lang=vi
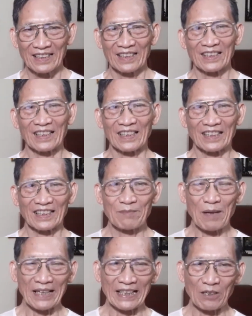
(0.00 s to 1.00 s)
à, cái
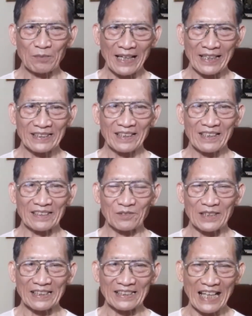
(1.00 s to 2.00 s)
bài ngày hôm nay tức là chúng
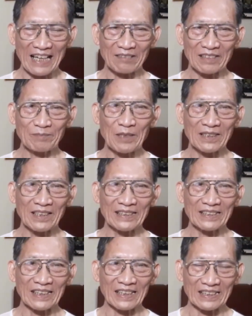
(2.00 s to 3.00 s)
ta sẽ tăng cái mức lên
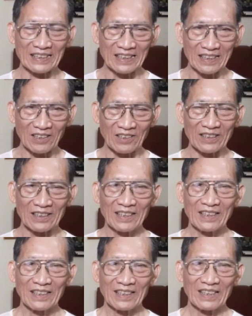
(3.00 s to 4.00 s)
từ từ cỡ
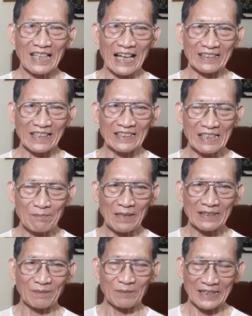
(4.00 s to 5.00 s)
hạt tấn nhắm mắt
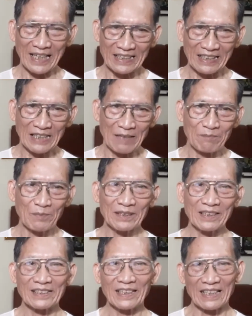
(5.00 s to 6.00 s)
mà tăng lên thêm mức nữa
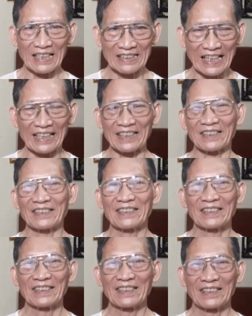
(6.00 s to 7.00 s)
tức là nhảy
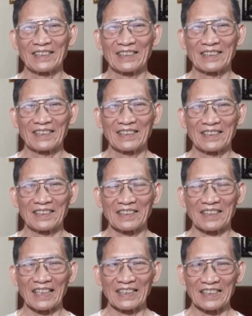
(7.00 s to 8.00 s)

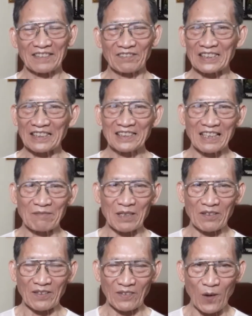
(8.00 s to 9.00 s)
Đấy, thì với những người mà
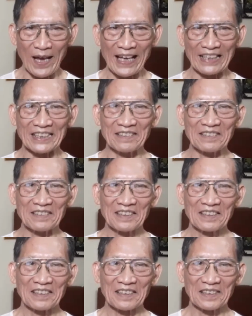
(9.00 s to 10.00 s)
phải khỏe chân
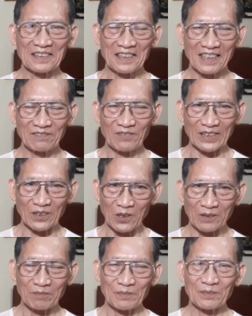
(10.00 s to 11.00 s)
cơ gân phải tốt
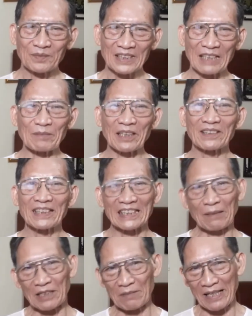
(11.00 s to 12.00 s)
thì mới có thể tập
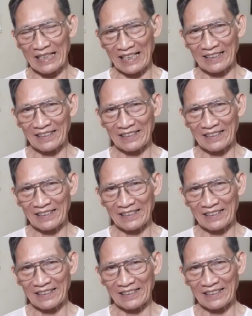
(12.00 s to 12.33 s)
được bài này